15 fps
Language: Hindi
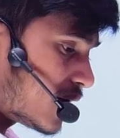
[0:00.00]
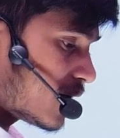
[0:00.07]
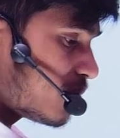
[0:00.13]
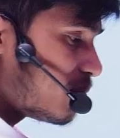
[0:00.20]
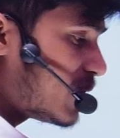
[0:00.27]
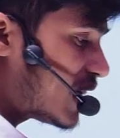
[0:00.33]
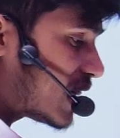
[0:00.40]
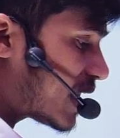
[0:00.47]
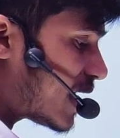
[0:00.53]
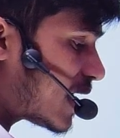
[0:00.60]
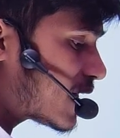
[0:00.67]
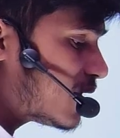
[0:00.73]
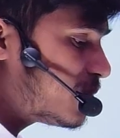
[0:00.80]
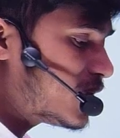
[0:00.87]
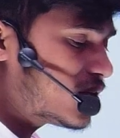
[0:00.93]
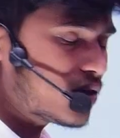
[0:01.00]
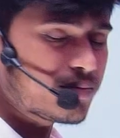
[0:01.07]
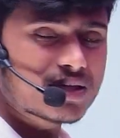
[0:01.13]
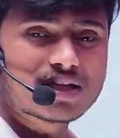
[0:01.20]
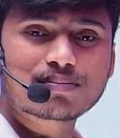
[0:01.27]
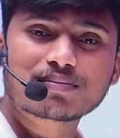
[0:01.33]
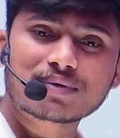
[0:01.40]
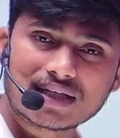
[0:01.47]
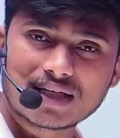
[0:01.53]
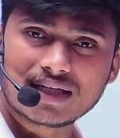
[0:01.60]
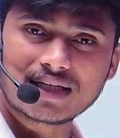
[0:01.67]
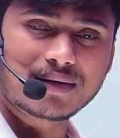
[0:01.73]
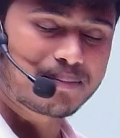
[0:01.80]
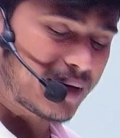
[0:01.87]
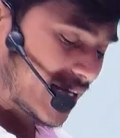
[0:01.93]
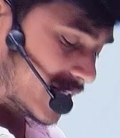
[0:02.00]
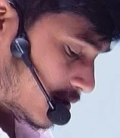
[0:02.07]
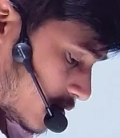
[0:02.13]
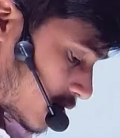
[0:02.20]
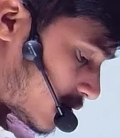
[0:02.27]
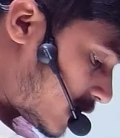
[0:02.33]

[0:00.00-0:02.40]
मिलते हैं अगली वीडियो में तब तक के लिए बाय दोस्तों